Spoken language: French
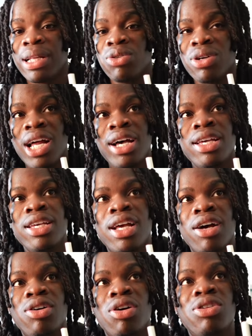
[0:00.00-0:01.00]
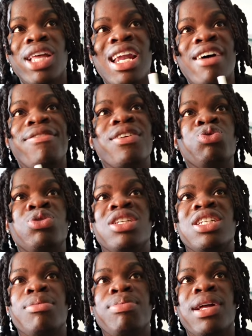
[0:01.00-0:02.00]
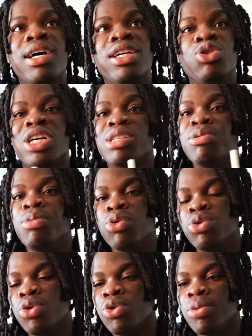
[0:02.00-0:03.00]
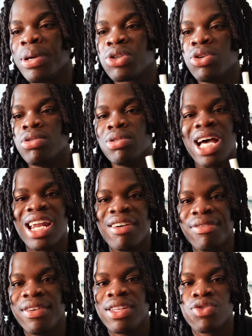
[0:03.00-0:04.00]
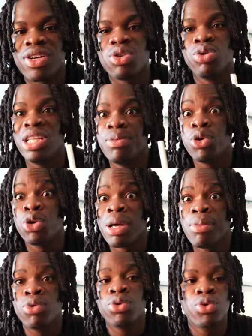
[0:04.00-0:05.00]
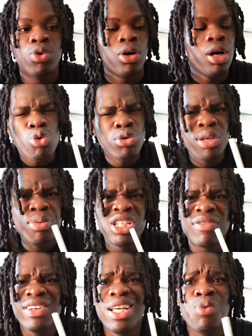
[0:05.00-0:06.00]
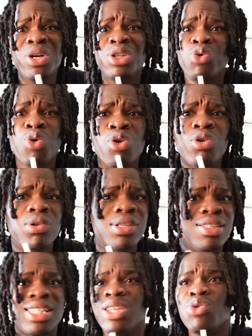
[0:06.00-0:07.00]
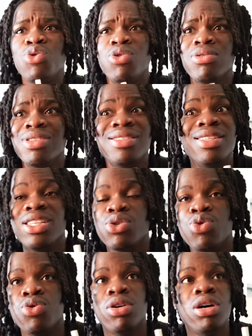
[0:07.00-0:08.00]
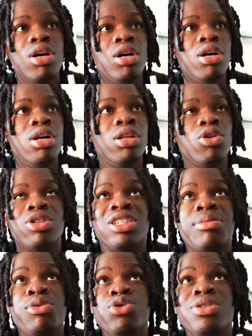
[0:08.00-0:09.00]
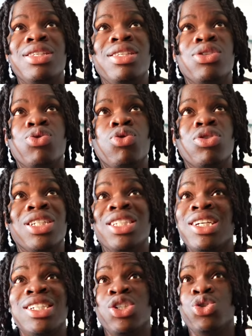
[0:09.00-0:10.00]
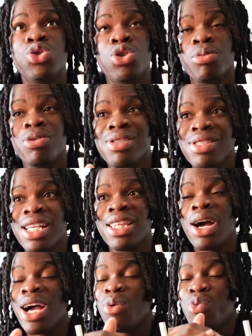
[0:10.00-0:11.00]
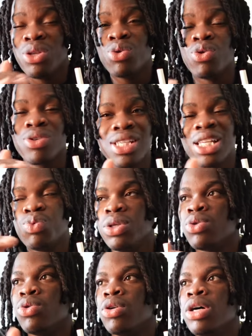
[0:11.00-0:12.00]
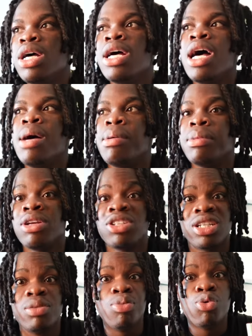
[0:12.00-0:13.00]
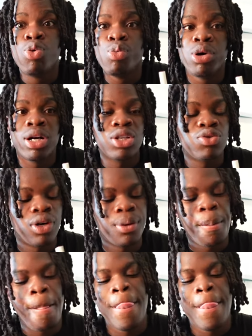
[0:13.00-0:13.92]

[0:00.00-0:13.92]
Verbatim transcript: Donc là, quand, quand tu es à la fin du cégep, là, il te reste plus beaucoup de cours parce que tu es à la fin, tu vois, c'est au début que tu as beaucoup de cours. Au début, j'avais des 8 cours, 7 cours, 6 cours. Non, j'ai jamais eu 6 cours, j'ai juste seulement 7, 8 cours, 7, 8 cours. Maintenant, j'en ai beaucoup moins, là, tu vois.